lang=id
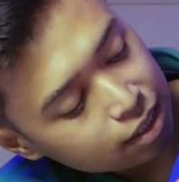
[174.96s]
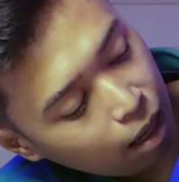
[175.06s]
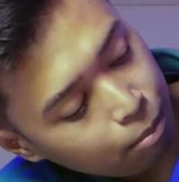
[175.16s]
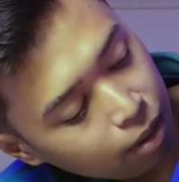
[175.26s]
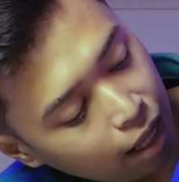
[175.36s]

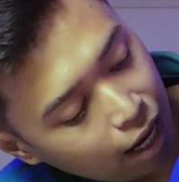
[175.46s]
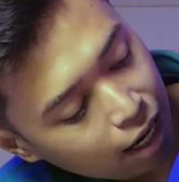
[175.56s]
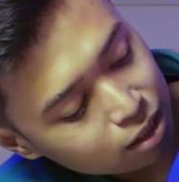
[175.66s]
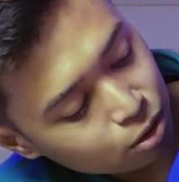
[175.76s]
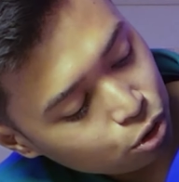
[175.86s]

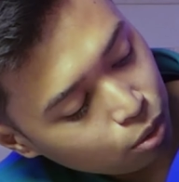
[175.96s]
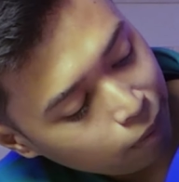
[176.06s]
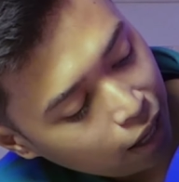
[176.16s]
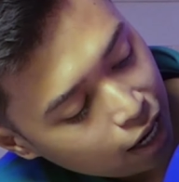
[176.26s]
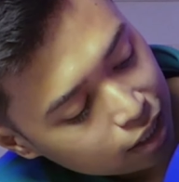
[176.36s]
16,
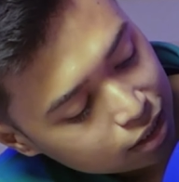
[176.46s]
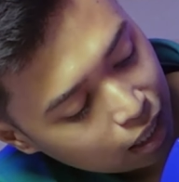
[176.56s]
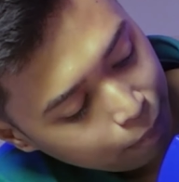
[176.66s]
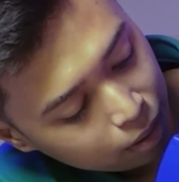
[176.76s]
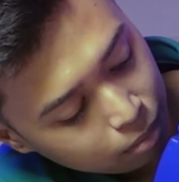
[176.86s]
17,
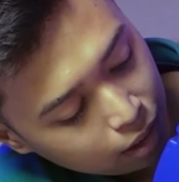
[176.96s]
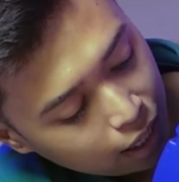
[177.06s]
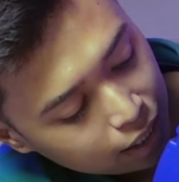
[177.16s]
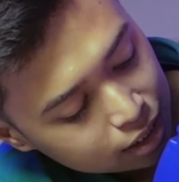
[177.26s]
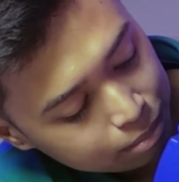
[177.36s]

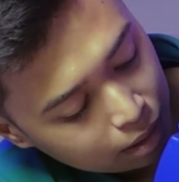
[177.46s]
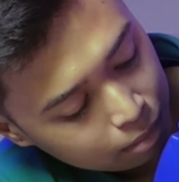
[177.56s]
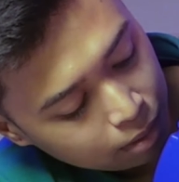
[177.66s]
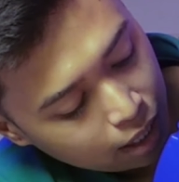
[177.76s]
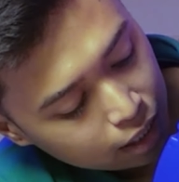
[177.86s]
18,
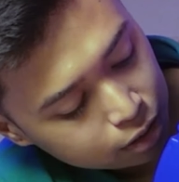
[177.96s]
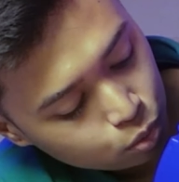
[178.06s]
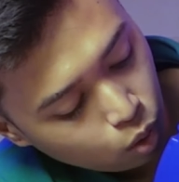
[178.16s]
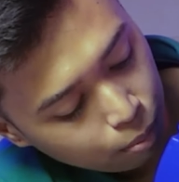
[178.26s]
19, 20, 21, 22,